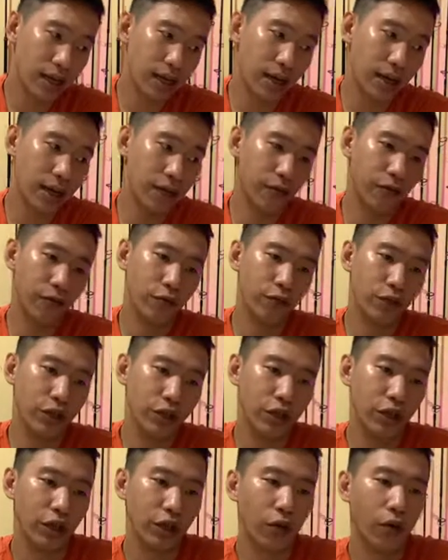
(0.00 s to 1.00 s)
dia
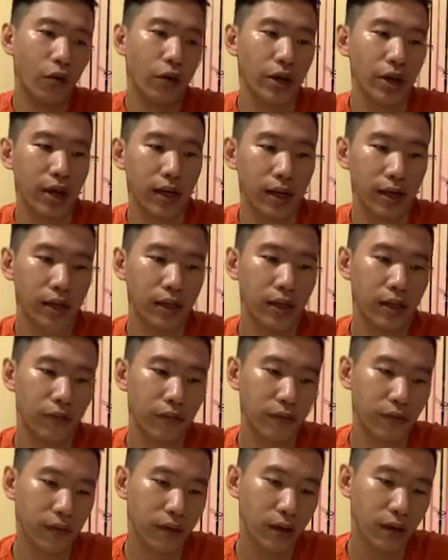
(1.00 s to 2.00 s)
Fuji O ya ini
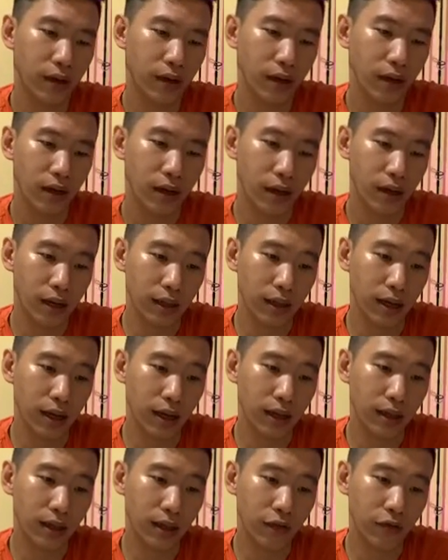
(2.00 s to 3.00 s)

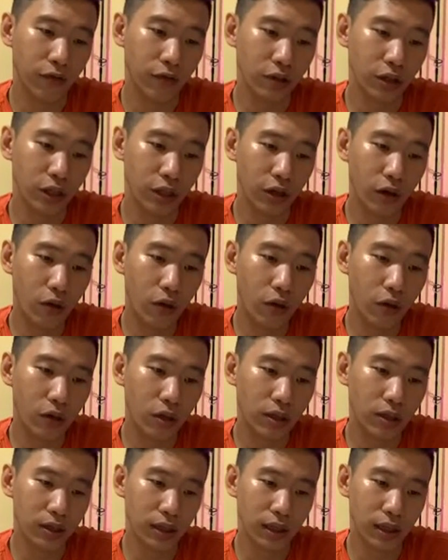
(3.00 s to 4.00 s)
rata-rata Fuji O oh,
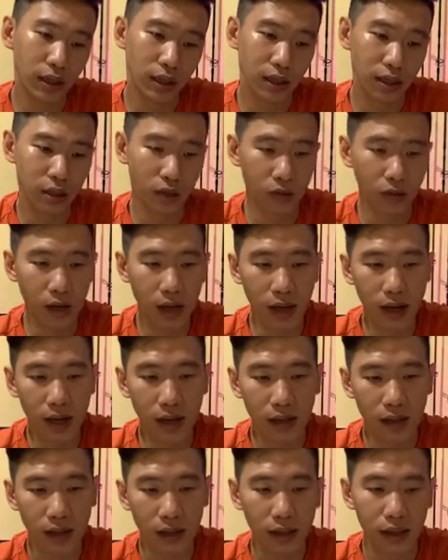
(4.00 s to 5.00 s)
di sini ada
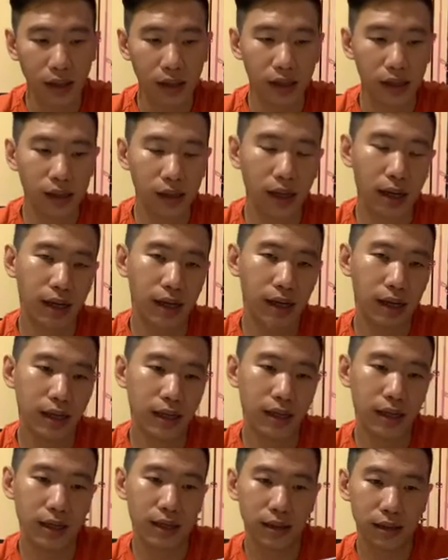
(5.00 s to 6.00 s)
juga
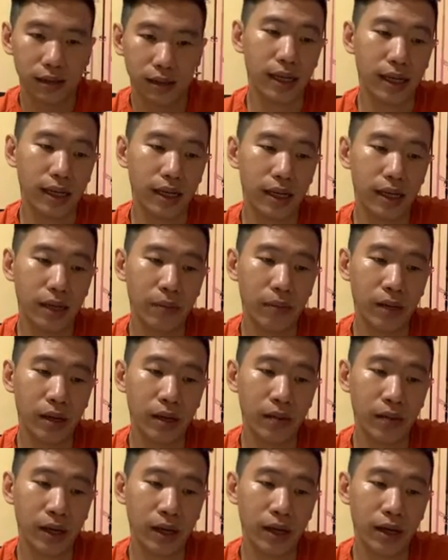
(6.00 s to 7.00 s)
keterangannya jadi ini
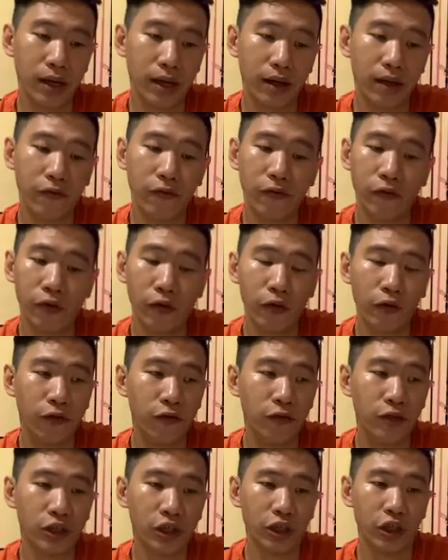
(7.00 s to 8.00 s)
benar-benar full
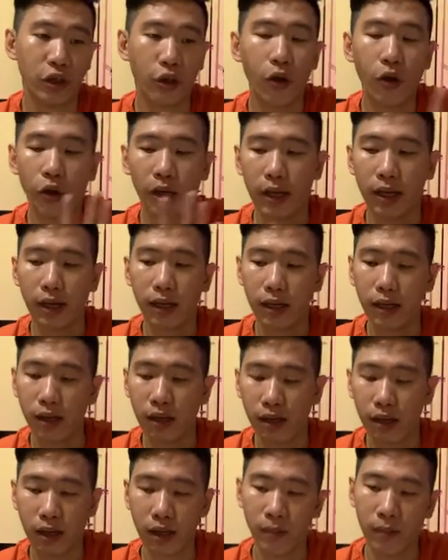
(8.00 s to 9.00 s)
Fuji O oh ya
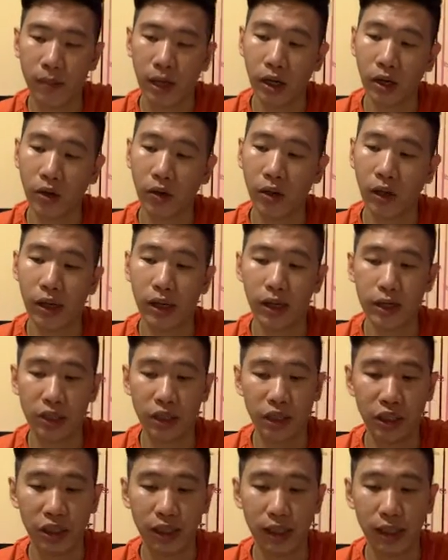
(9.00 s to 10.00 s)
kalau yang Magoi
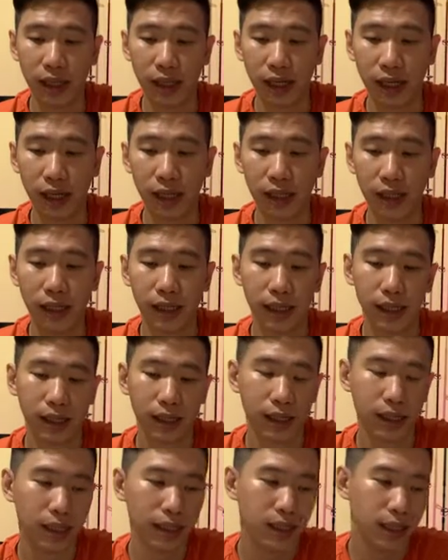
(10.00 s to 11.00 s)
GT nya ini
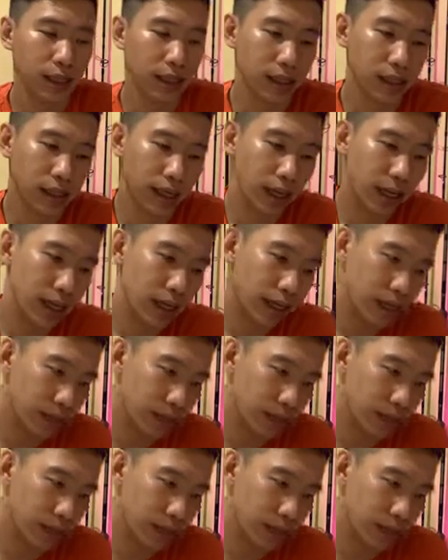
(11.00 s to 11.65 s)
oke okay.